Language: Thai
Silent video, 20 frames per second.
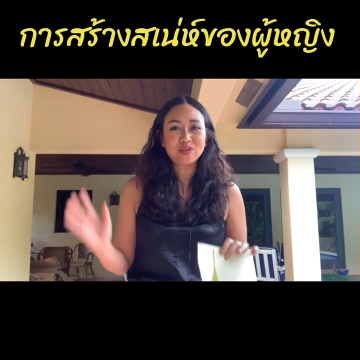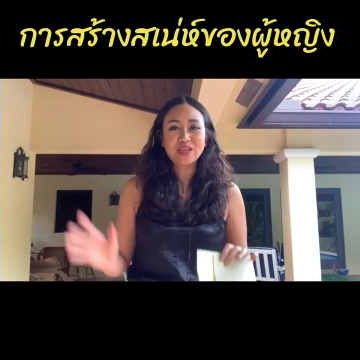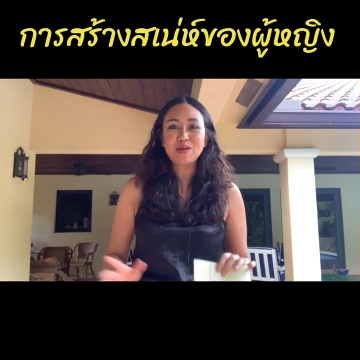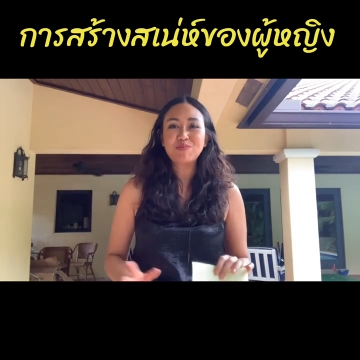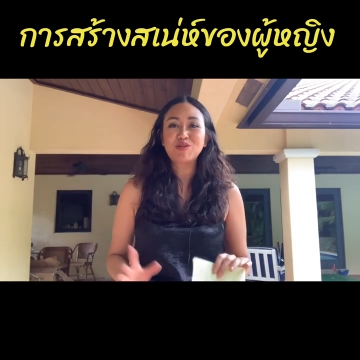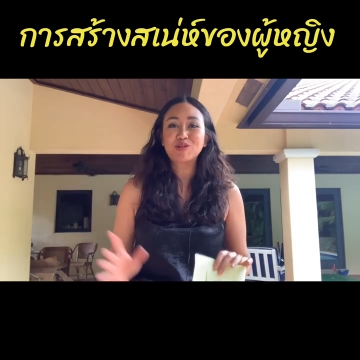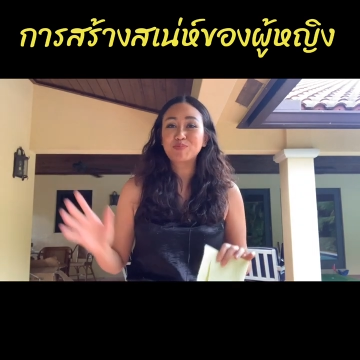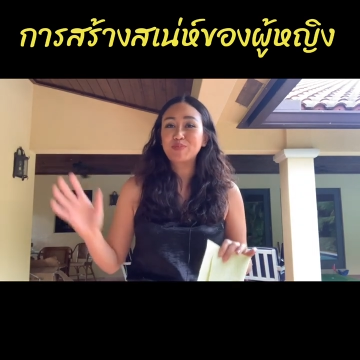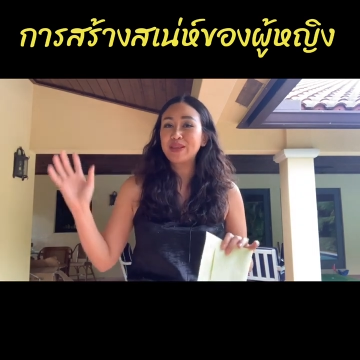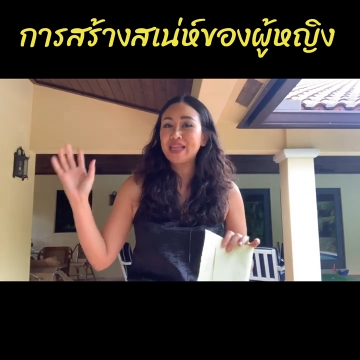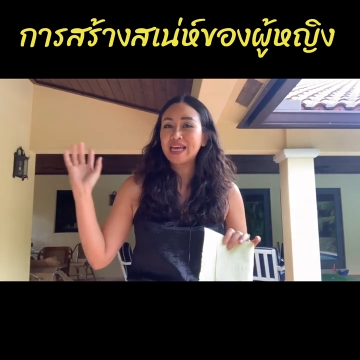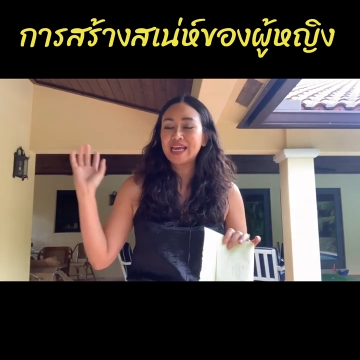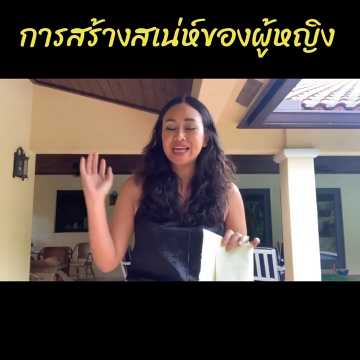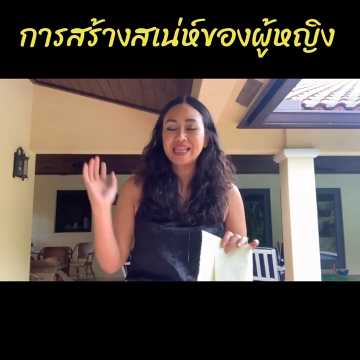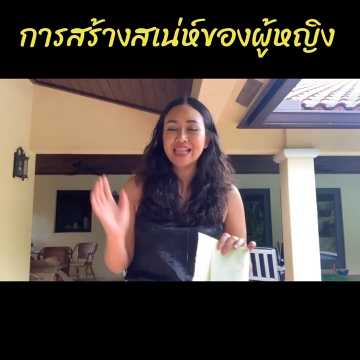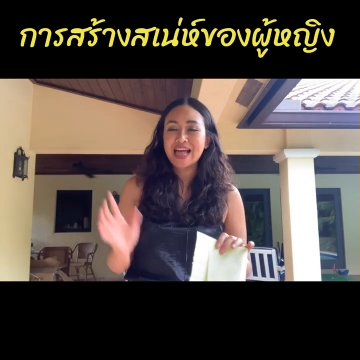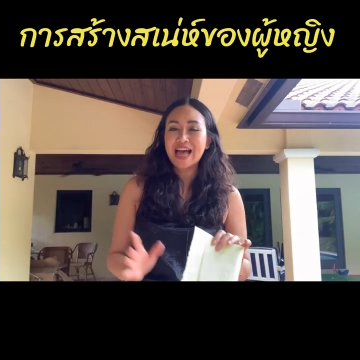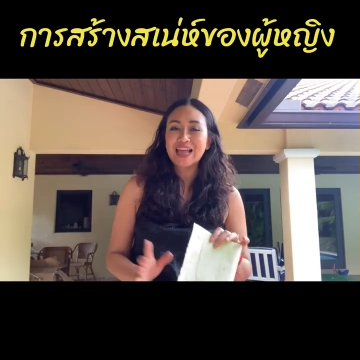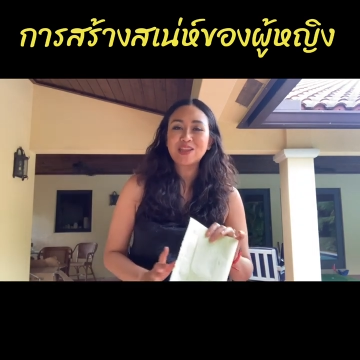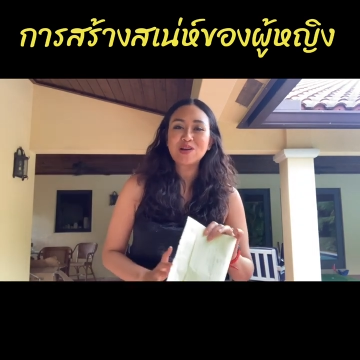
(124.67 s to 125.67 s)
ดีหมดเป็นนักกี
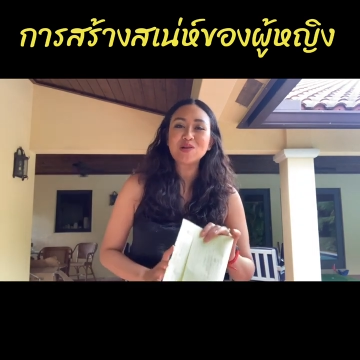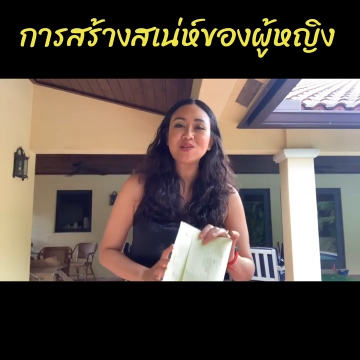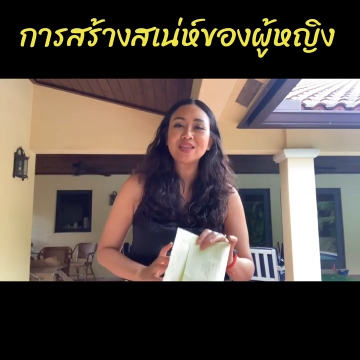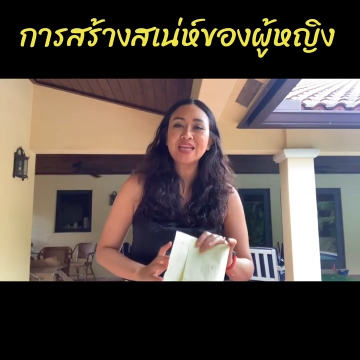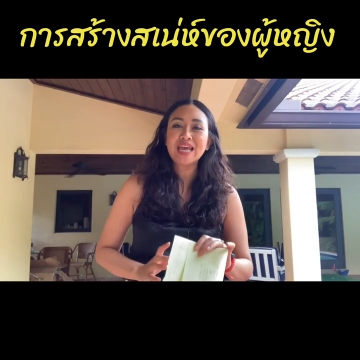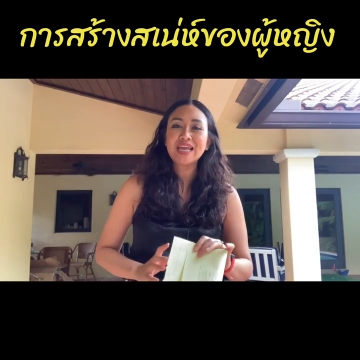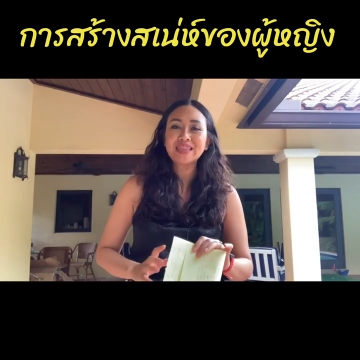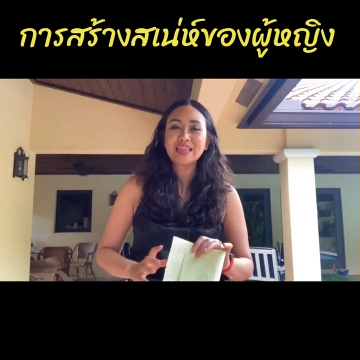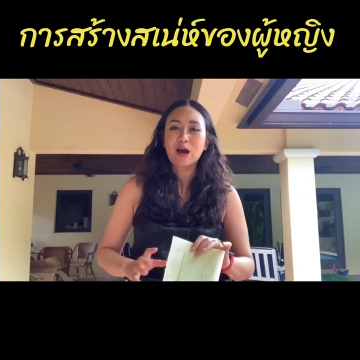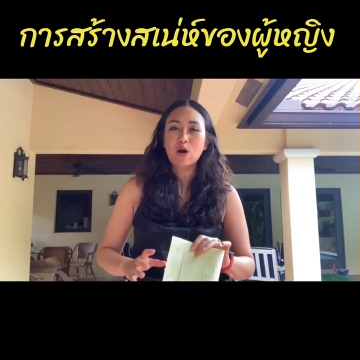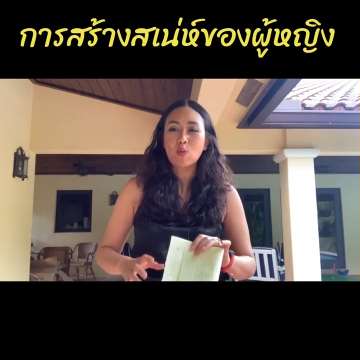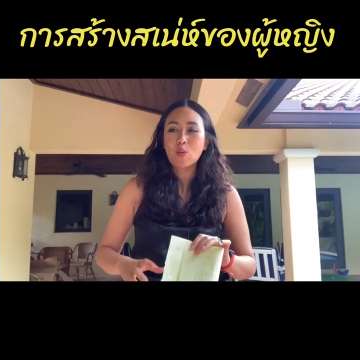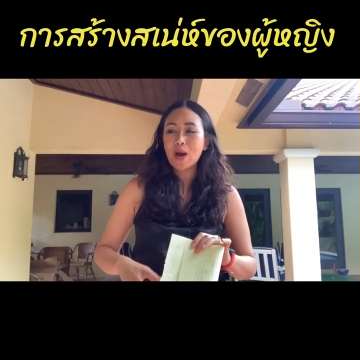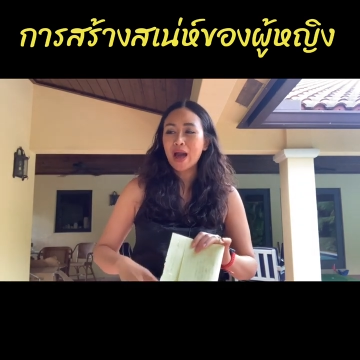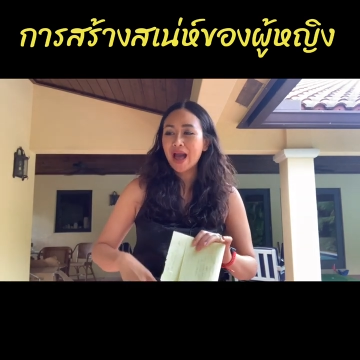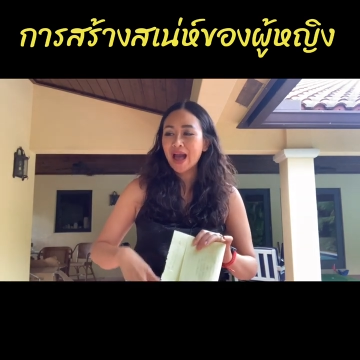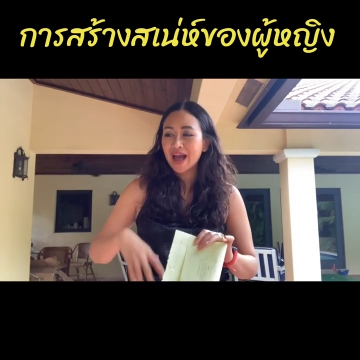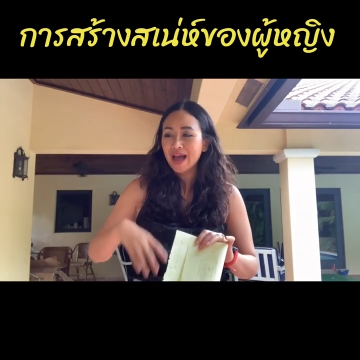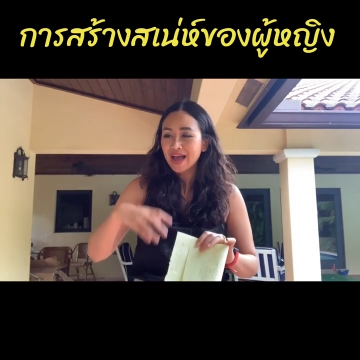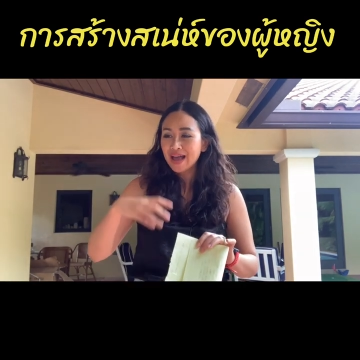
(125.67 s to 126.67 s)
ฬาโน่นนี่แต่ว่า
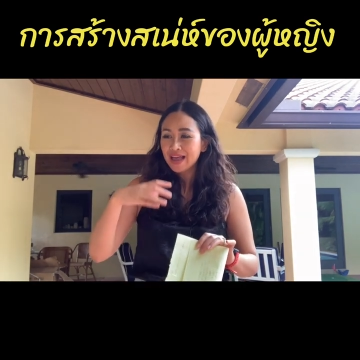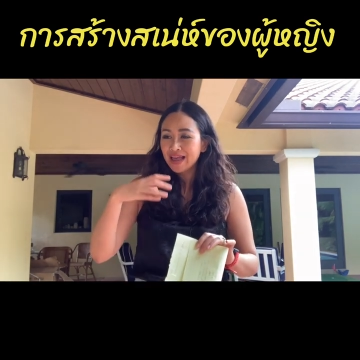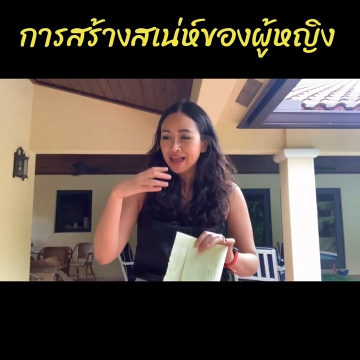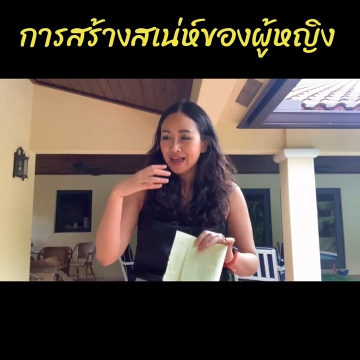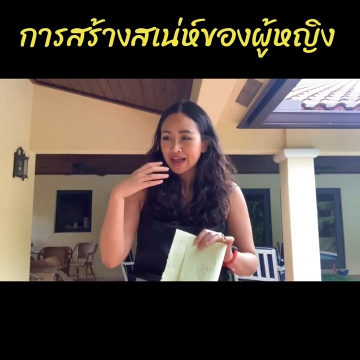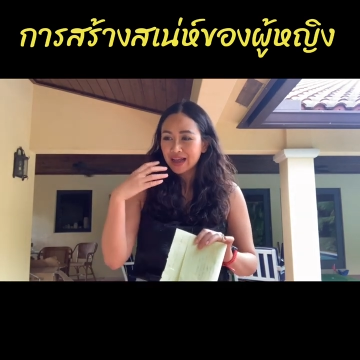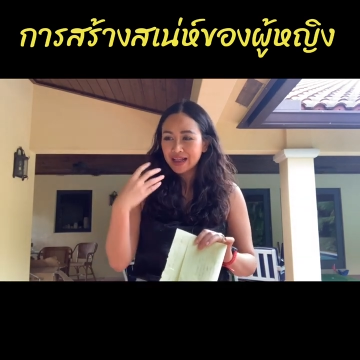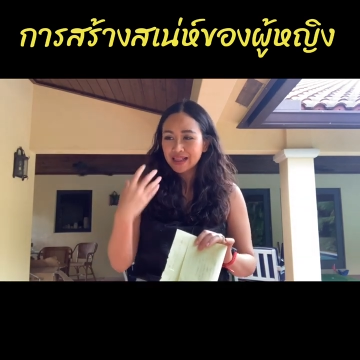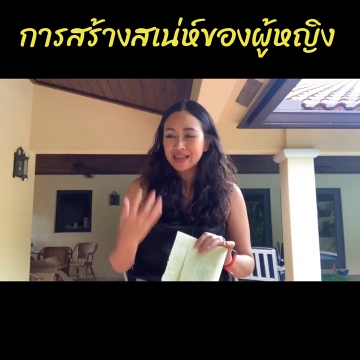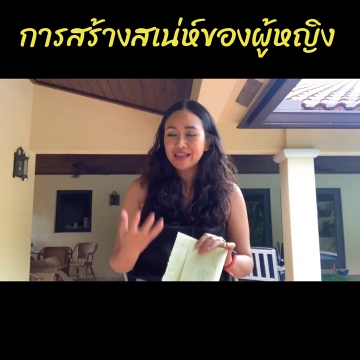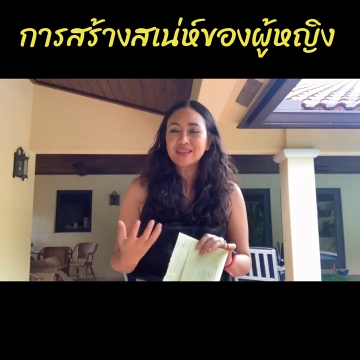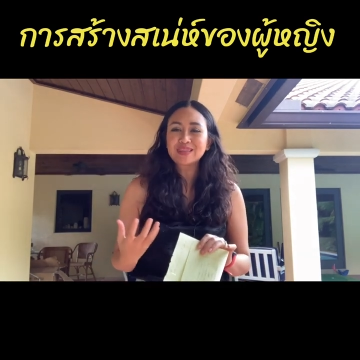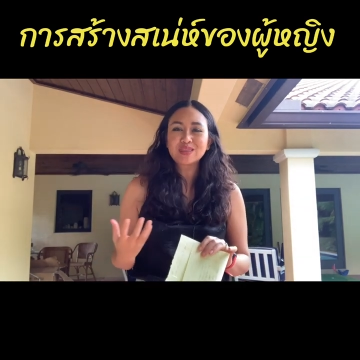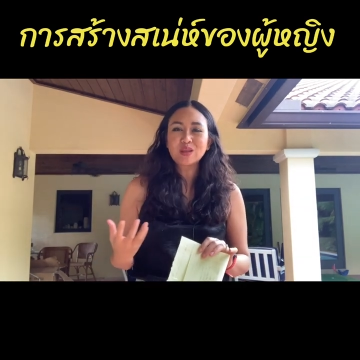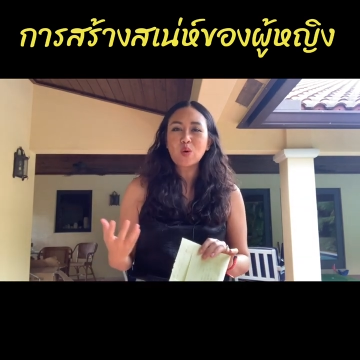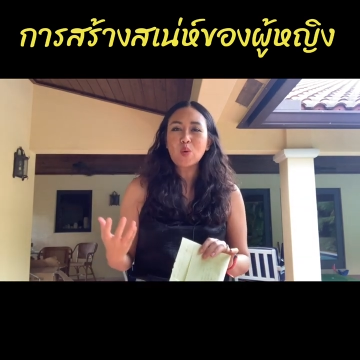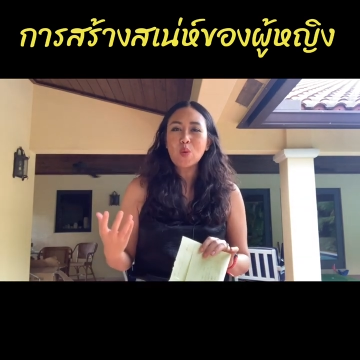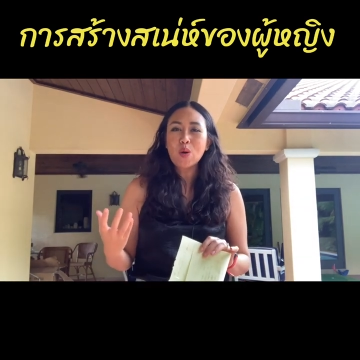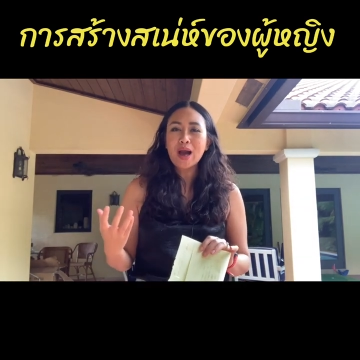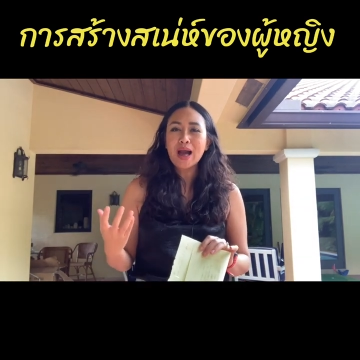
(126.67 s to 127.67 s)
กลิ่น
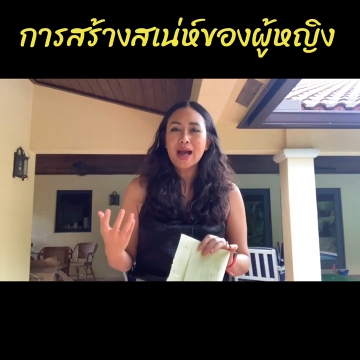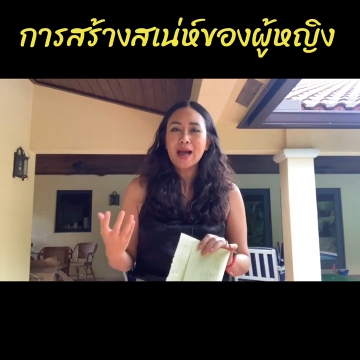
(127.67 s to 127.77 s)
ตัว